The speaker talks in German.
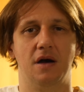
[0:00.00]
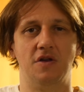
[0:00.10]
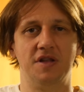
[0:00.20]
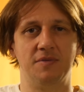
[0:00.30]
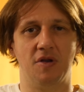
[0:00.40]

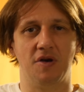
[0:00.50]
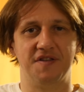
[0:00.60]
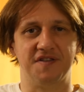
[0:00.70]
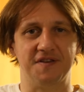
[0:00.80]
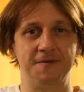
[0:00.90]
Hallo liebe
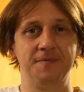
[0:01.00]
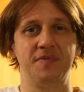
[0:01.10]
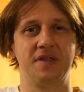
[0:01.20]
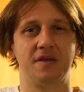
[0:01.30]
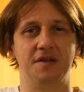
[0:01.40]
Leute,
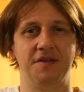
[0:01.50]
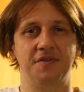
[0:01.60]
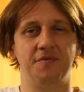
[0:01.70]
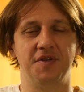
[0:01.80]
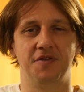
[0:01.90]
in
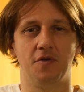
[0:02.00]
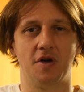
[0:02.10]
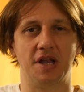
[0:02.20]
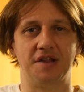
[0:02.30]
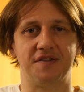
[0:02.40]
diesem Video
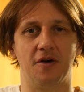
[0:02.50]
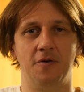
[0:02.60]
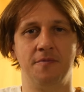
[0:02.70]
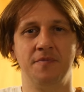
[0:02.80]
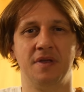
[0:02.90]
geht es
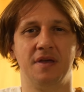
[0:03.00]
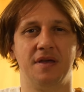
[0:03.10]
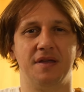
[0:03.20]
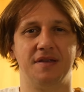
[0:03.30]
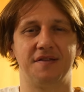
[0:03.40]
darum,
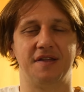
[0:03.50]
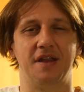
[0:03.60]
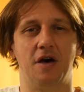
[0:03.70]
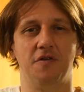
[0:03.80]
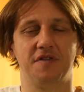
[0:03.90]
dass
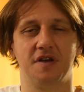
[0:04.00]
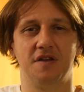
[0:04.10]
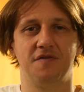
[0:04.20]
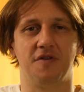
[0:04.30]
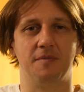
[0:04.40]
ein
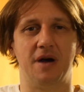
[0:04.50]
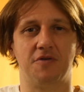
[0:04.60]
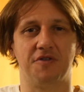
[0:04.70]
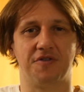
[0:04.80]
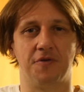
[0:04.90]
Auftritt von
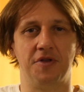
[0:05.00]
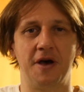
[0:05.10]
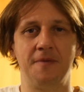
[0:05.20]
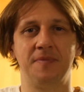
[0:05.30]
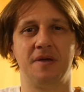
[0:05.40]
Markus
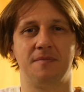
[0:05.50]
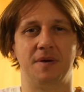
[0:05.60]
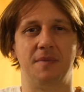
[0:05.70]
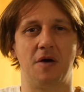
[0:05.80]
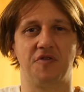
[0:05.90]
Söder
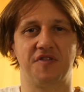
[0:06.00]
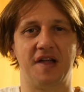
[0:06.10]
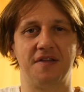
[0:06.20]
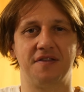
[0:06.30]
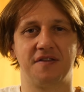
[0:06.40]
bei Markus
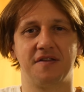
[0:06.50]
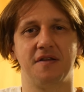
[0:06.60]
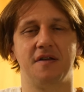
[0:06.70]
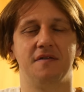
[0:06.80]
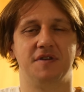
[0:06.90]
Lanz
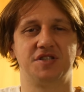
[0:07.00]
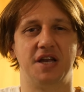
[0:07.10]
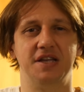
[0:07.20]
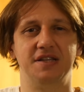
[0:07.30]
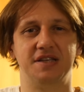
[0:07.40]

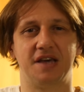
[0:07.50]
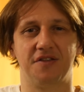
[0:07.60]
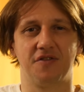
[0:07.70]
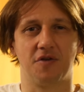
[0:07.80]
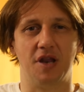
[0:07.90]
wahrscheinlich nicht
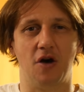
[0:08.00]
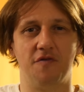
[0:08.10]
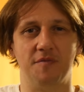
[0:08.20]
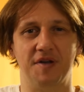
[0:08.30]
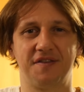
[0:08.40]
ganz so
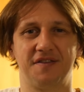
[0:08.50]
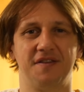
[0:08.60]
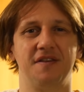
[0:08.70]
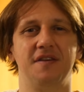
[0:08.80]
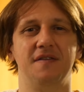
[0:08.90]
gelaufen ist,
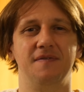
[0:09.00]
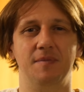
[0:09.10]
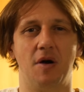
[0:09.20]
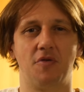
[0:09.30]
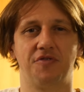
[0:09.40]
wie
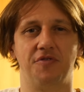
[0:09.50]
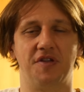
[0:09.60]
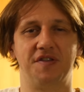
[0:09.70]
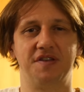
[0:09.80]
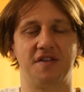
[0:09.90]
Markus
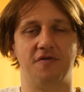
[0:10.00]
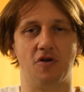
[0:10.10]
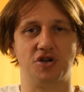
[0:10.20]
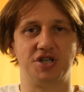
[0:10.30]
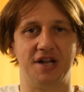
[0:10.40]
Söder sich das
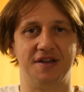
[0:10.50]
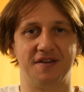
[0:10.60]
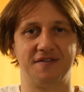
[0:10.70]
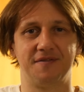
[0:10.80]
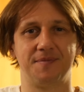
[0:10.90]
vorgestellt hat.